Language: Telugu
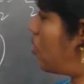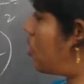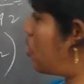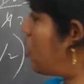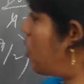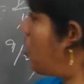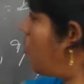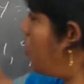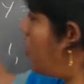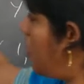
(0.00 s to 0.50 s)

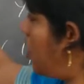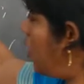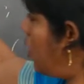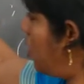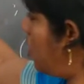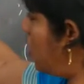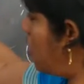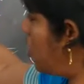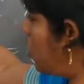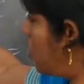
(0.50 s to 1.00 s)
ఒకసారి మళ్ళీ
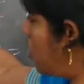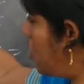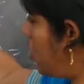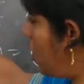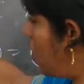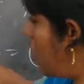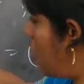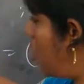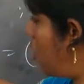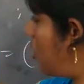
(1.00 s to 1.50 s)

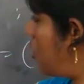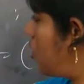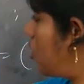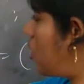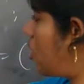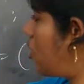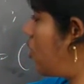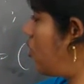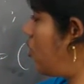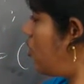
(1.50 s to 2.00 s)
సర్కిల్
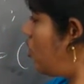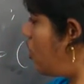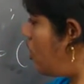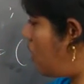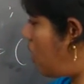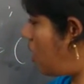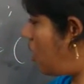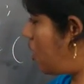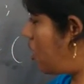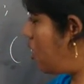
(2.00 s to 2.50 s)
ఇచ్చారు
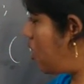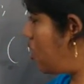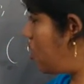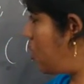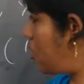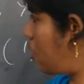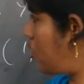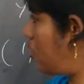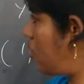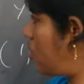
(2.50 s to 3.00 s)
రేడియస్
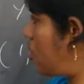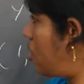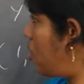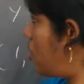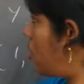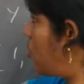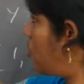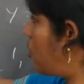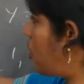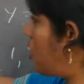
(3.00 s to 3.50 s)
ఇచ్చారు
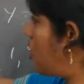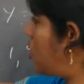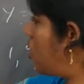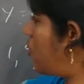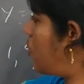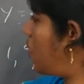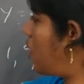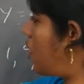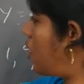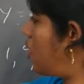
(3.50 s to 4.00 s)
మొదటి
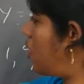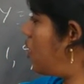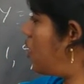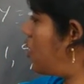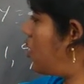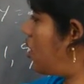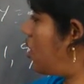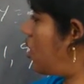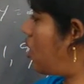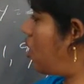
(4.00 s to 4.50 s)
సమీకరణ నుంచి
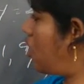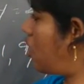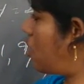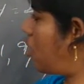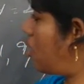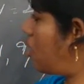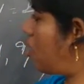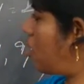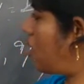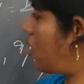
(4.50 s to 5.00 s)
సర్కిల్
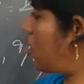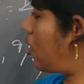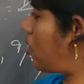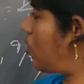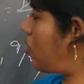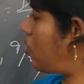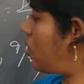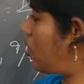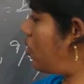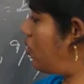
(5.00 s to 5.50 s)
కేంద్రం
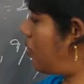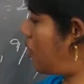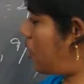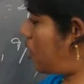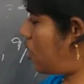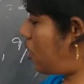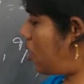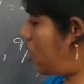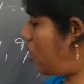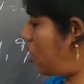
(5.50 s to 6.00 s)
కనుక్కున్నాం
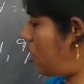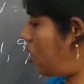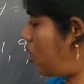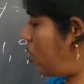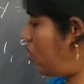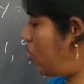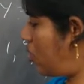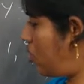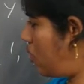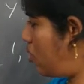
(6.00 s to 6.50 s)
వ్యాసార్థం
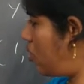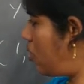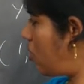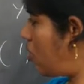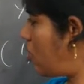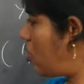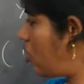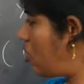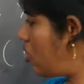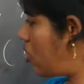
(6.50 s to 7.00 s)
కనుక్కున్నాం
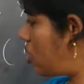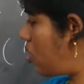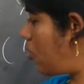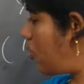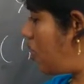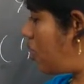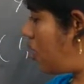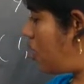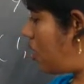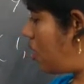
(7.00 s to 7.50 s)
రెండో
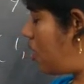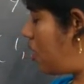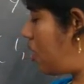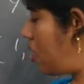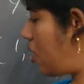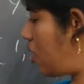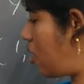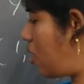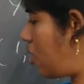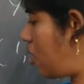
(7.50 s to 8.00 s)
సమీకరణ నుంచి
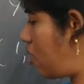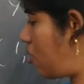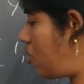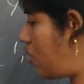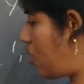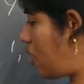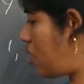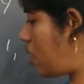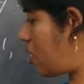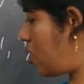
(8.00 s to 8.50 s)
కేంద్రం
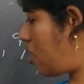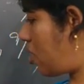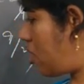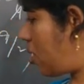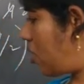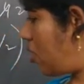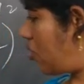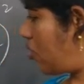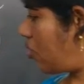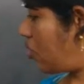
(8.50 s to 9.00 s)
వ్యాసార్థం
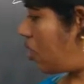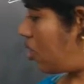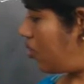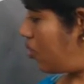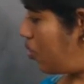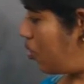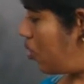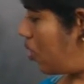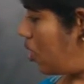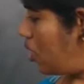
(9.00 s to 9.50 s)

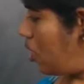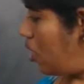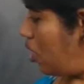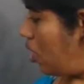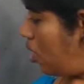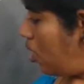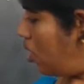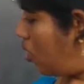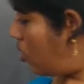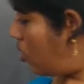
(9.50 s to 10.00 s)
కనుక్కున్నాము ఈ